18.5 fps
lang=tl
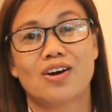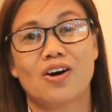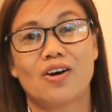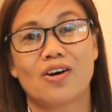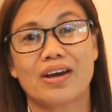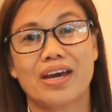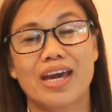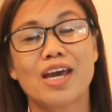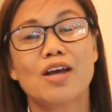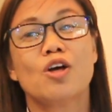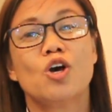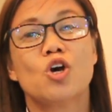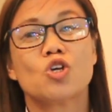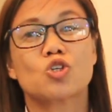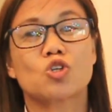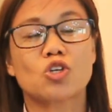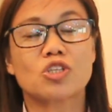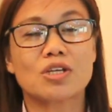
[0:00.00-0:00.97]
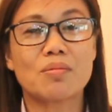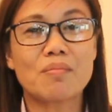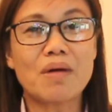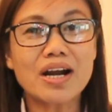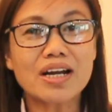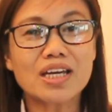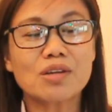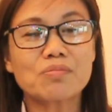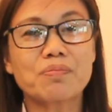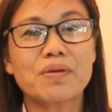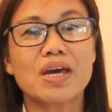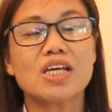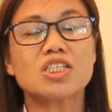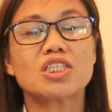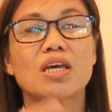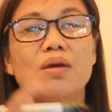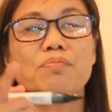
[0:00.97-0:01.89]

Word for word: Okay? So sa marketplace,